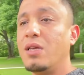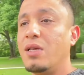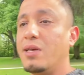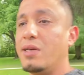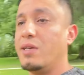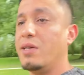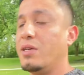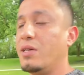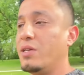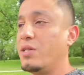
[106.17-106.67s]

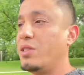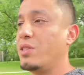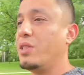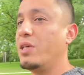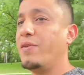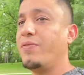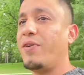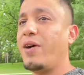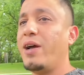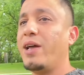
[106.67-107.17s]
آه،
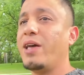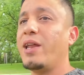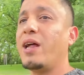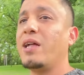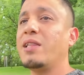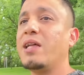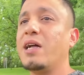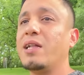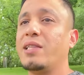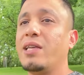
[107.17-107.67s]
تضيف هاي
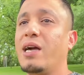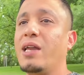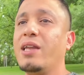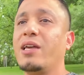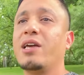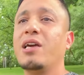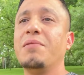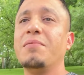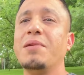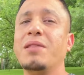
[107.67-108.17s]
ايرادات يعني
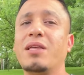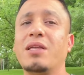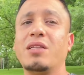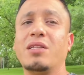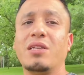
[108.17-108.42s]
كل من يريد